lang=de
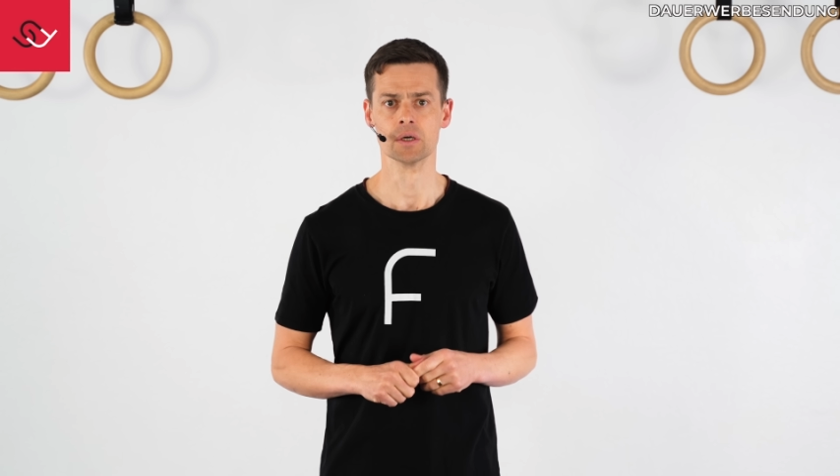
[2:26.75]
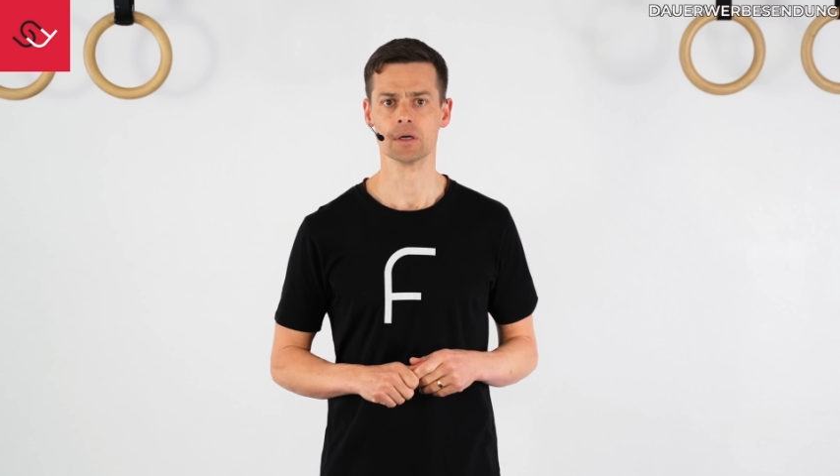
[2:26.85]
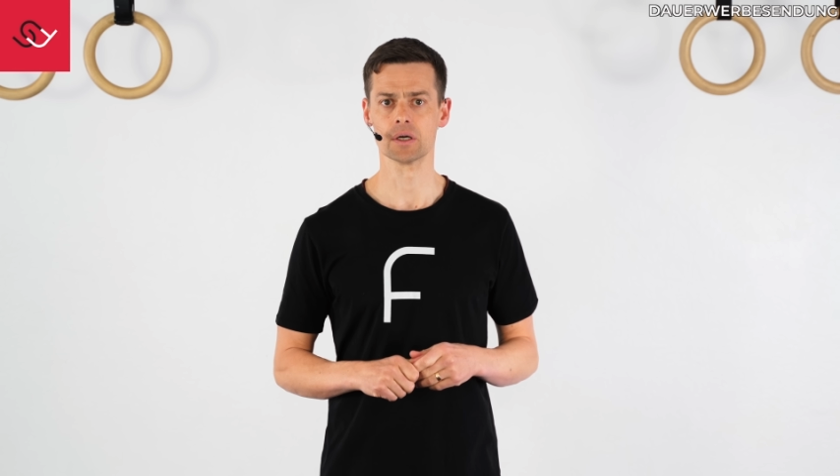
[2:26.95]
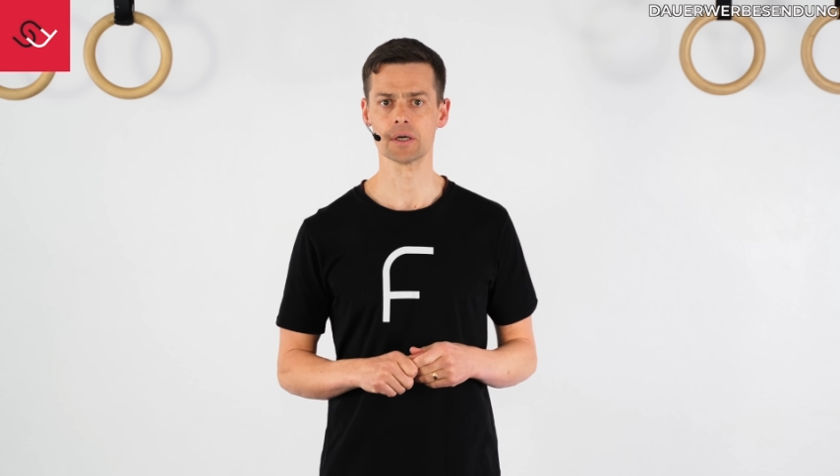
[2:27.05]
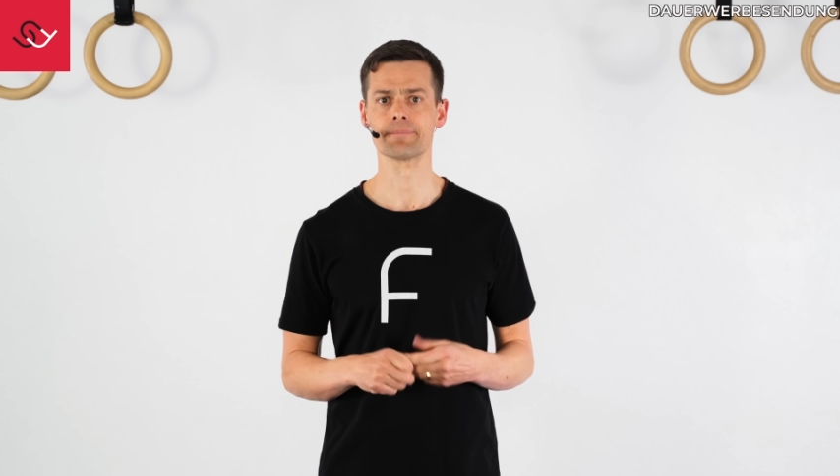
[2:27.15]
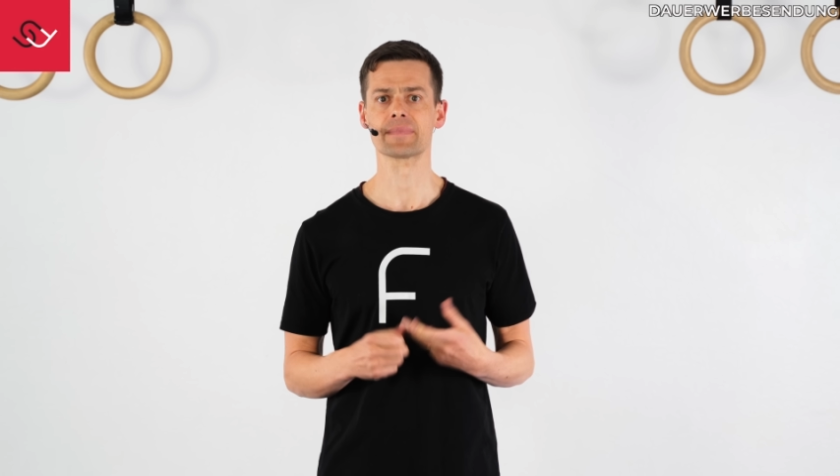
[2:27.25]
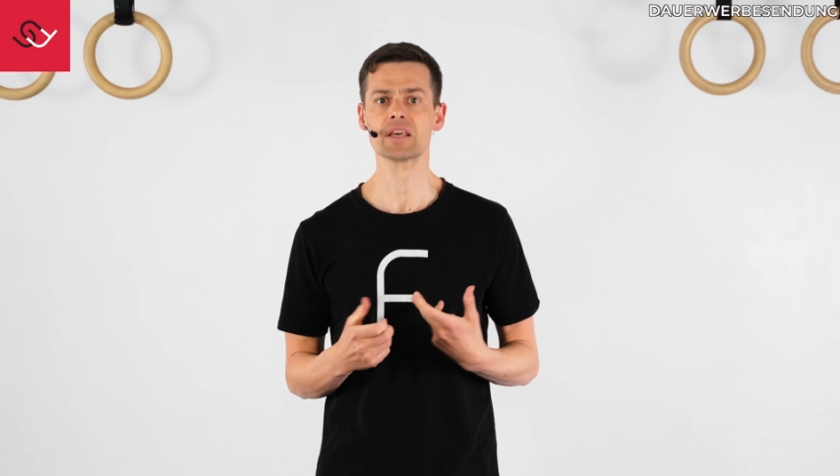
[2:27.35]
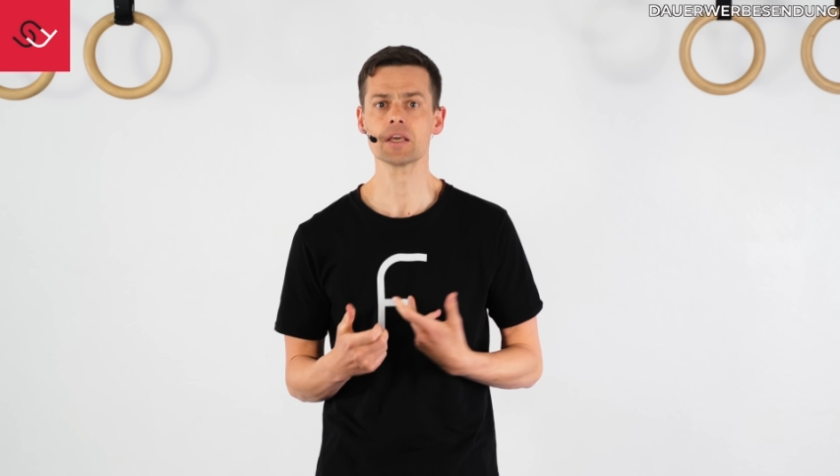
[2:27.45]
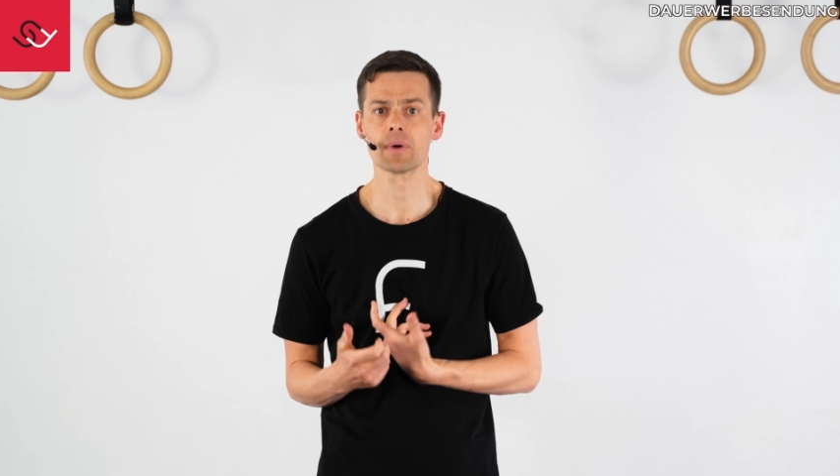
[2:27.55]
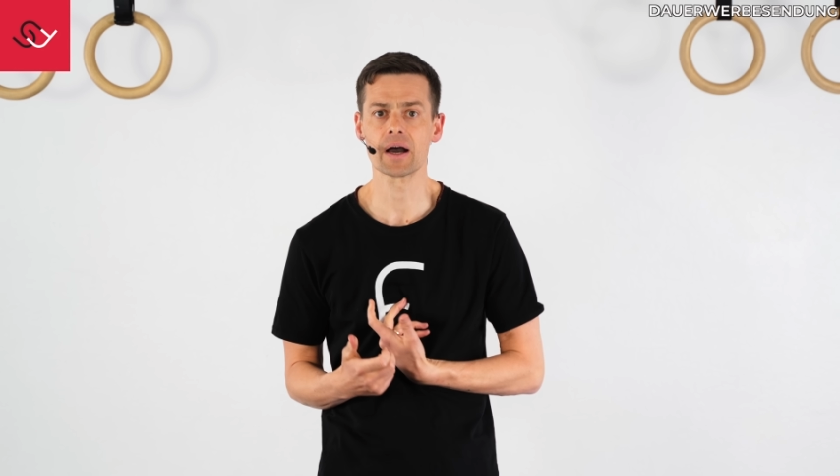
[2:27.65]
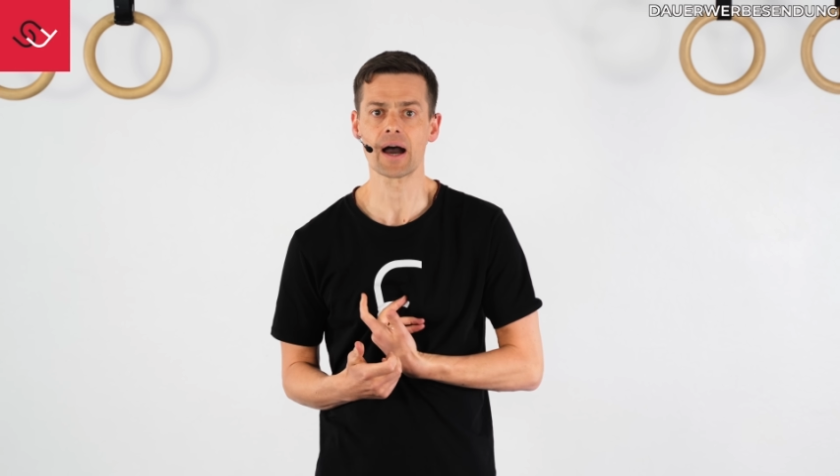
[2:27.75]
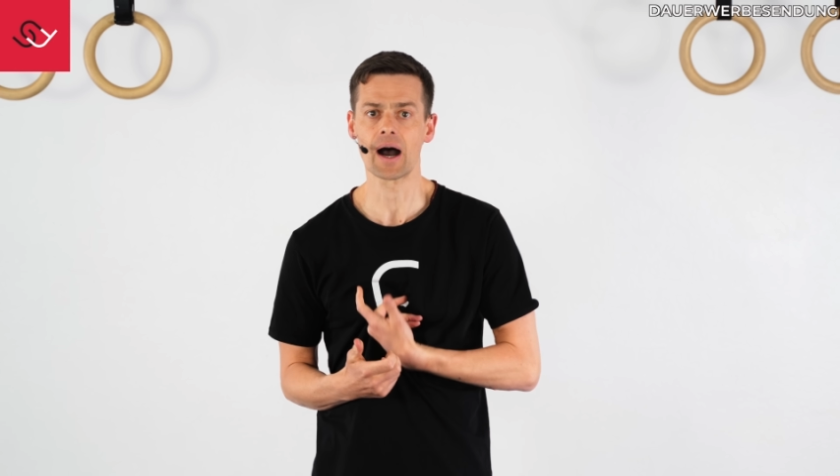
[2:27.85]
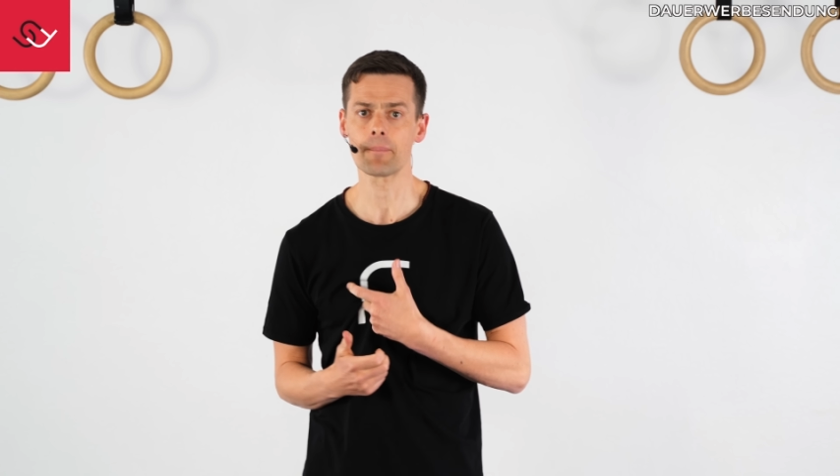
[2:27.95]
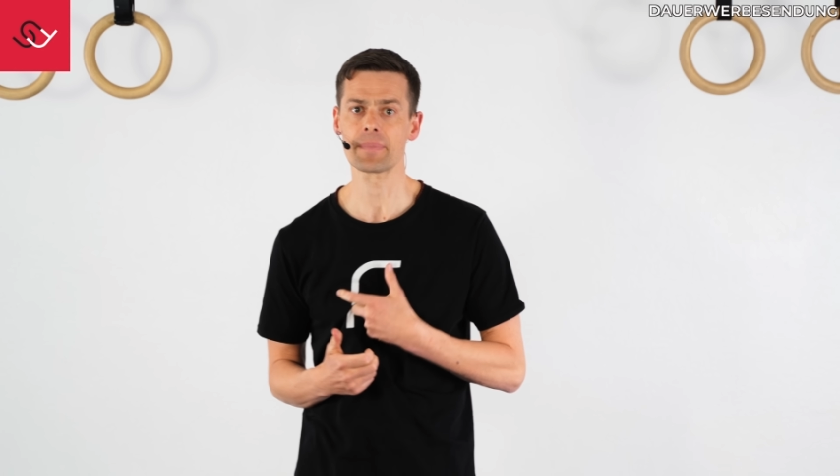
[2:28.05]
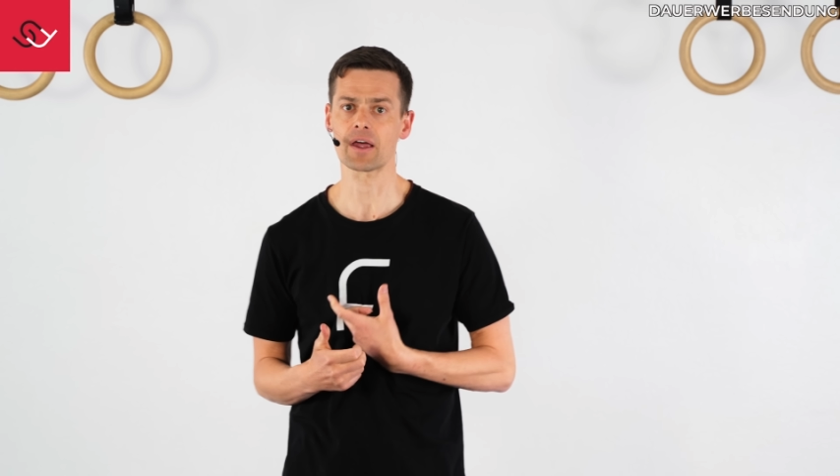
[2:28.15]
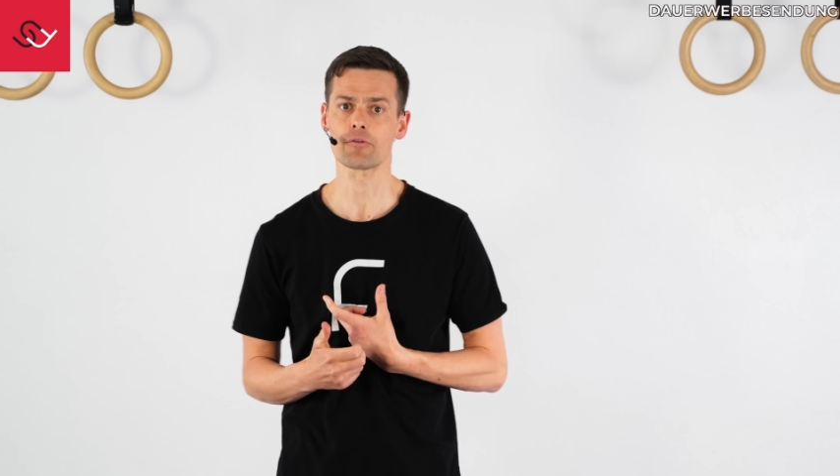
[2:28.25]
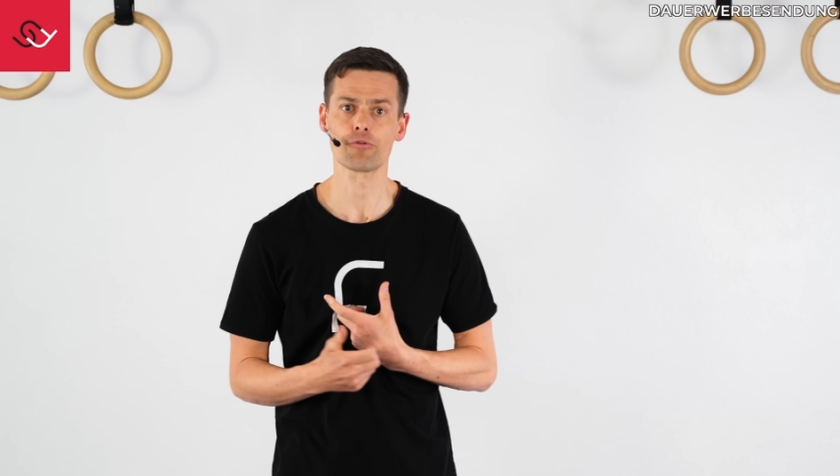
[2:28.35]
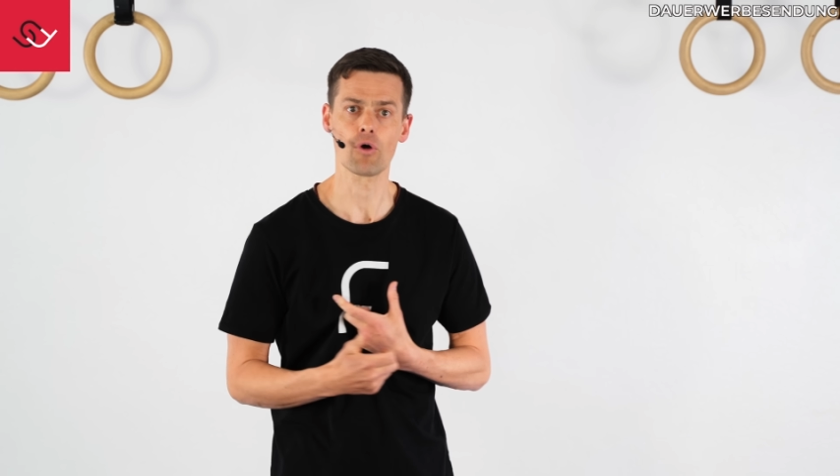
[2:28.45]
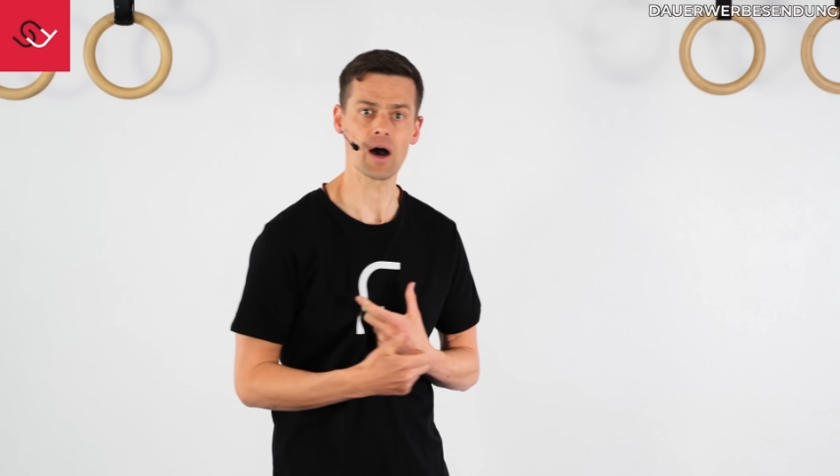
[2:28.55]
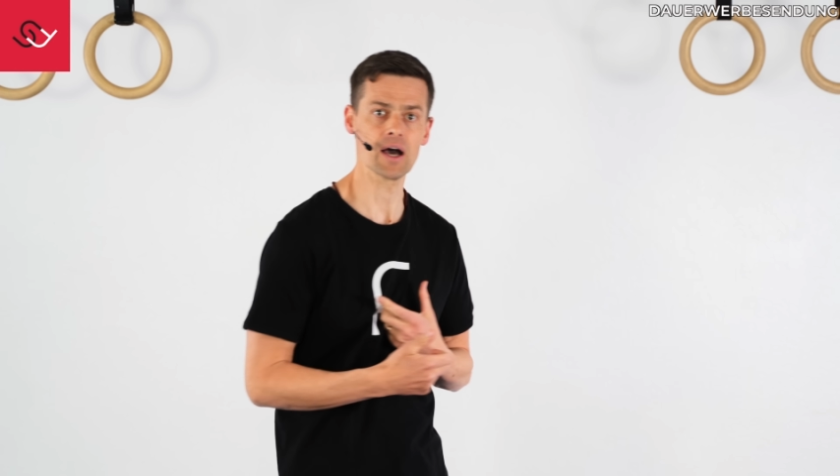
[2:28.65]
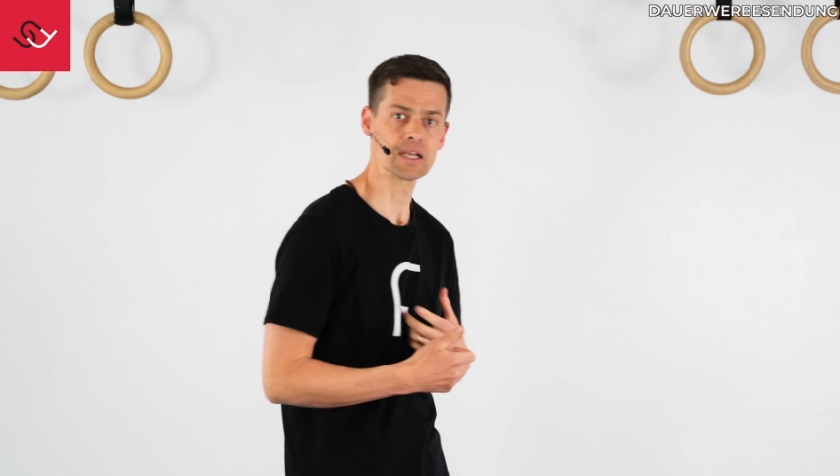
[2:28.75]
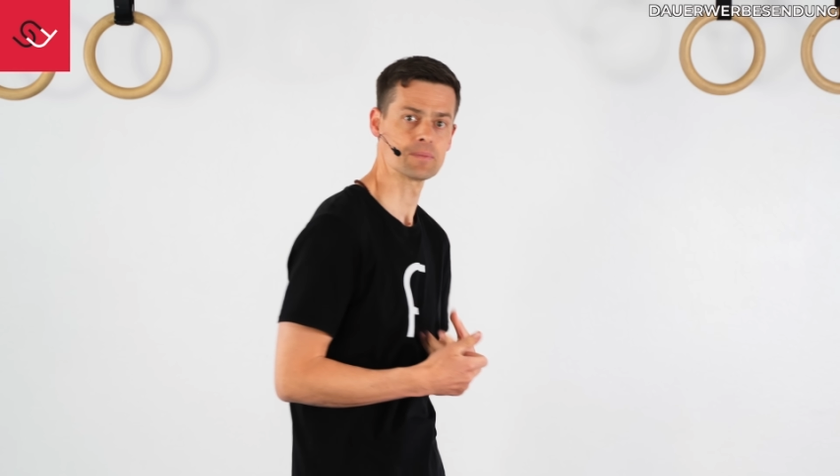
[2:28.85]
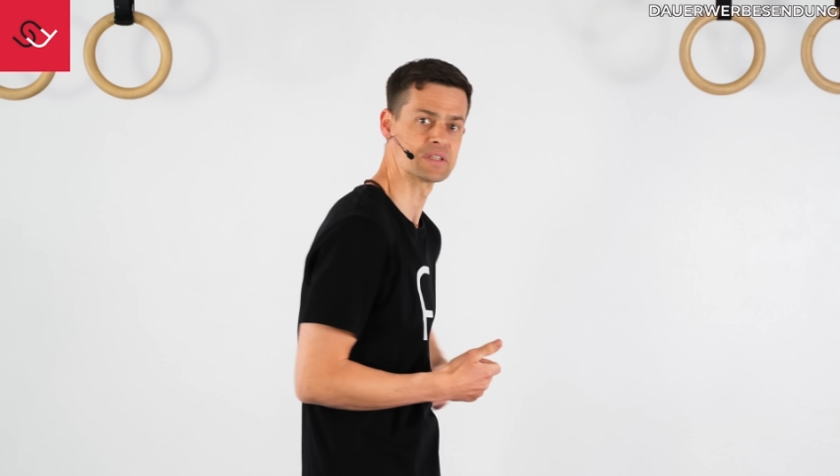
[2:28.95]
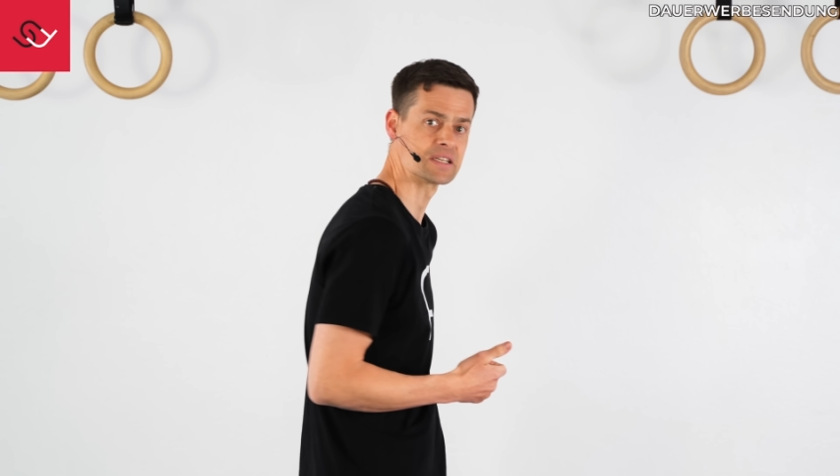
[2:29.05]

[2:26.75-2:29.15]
Ähm, hierbei haben dann vor allem